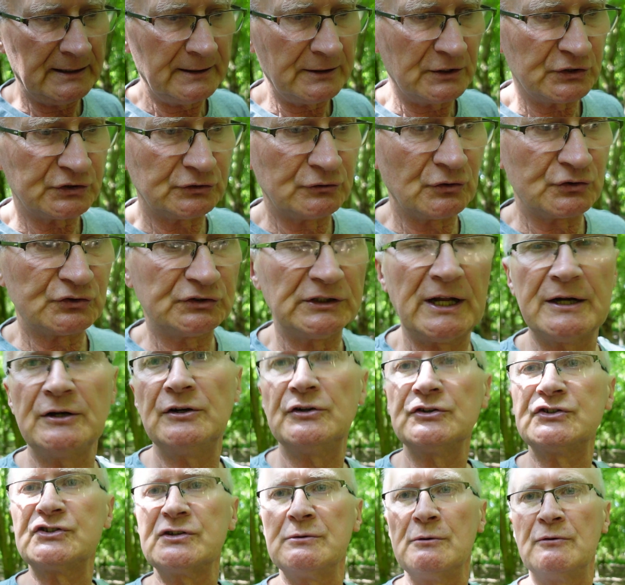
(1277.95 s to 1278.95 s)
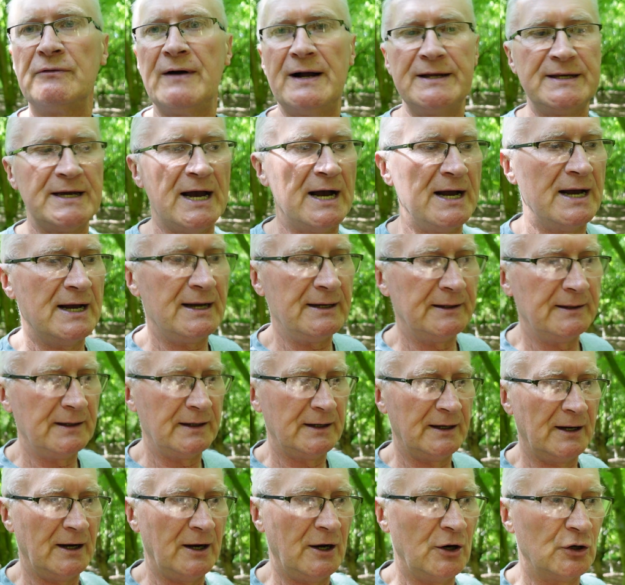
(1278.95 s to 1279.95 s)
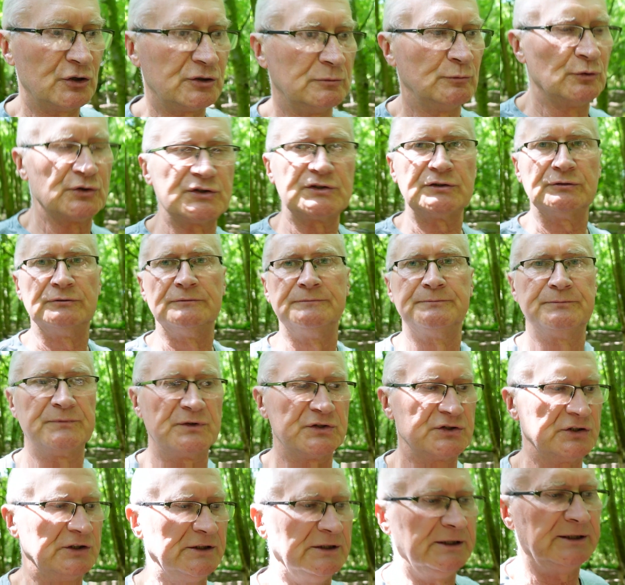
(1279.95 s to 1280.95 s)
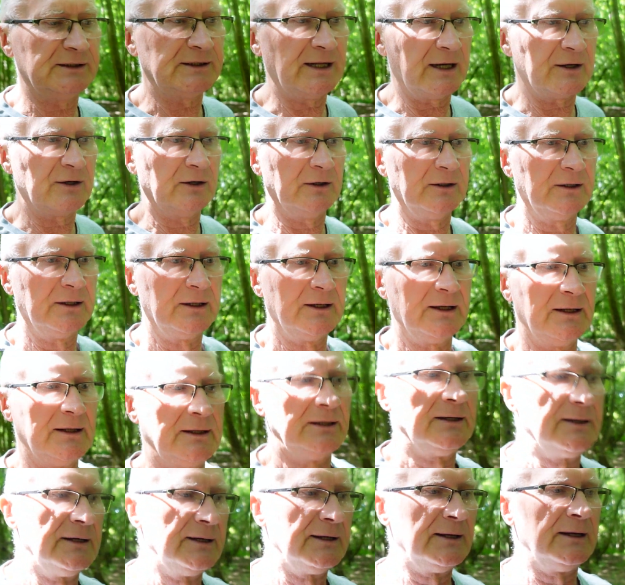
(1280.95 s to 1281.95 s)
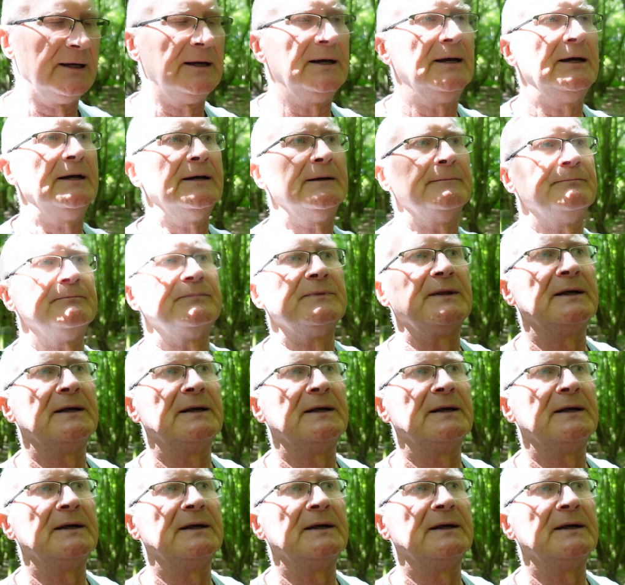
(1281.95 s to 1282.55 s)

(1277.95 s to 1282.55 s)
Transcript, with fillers: e, sztucznego otrzymywania ormusu, czyli tego e,